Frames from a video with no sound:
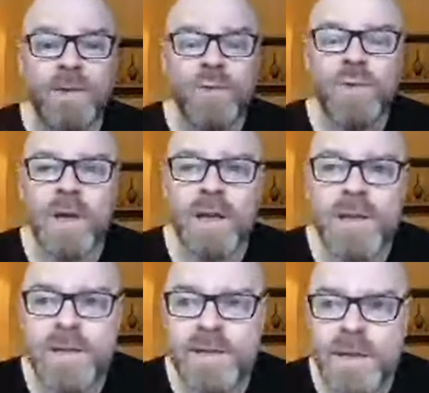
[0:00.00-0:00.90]
du
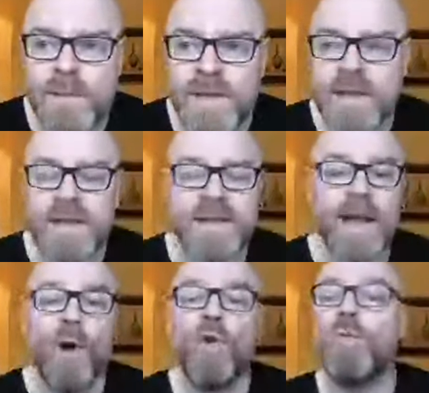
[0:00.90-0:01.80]
kannst nämlich jetzt
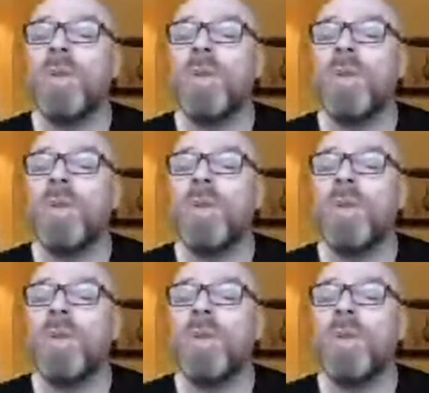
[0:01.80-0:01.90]
auch